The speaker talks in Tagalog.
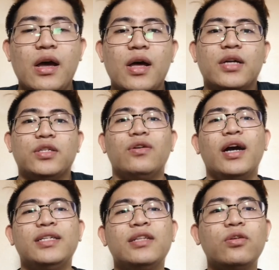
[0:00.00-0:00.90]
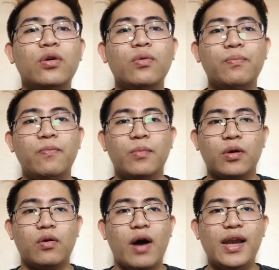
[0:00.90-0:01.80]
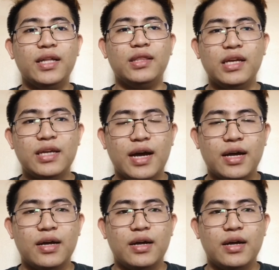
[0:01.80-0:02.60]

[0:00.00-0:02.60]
So, guys, ito yung quality niya